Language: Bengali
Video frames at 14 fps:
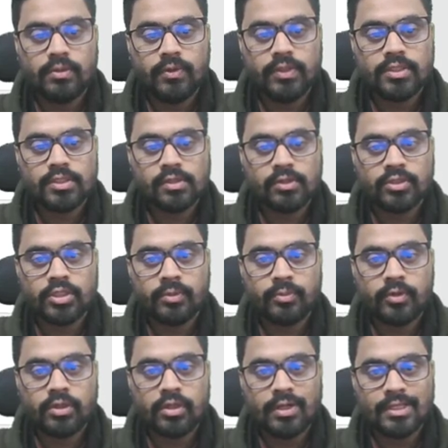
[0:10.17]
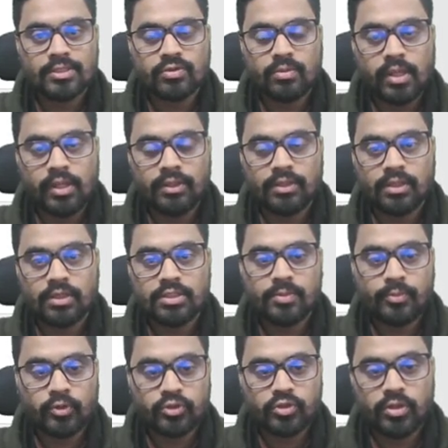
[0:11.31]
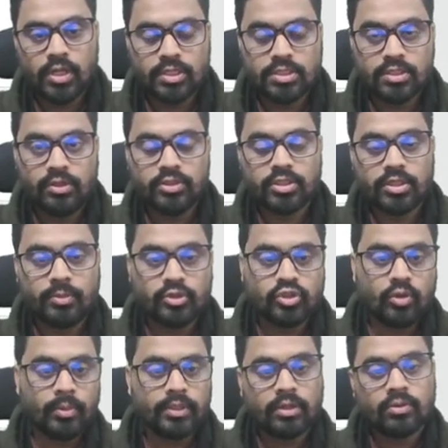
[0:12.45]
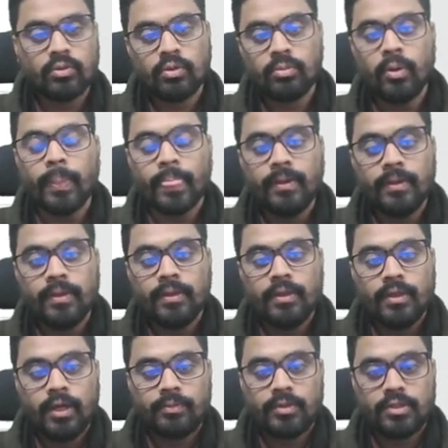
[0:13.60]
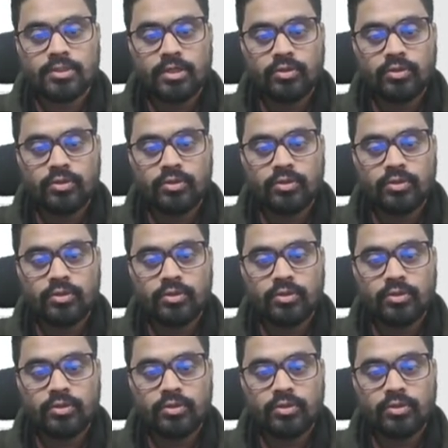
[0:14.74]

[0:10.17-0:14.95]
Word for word: হয়েছিল সেই পরীক্ষার এসকুয়েল থেকে যে প্রশ্নটি আসছিল সেটা আমরা সমাধান করব আপনারা যারা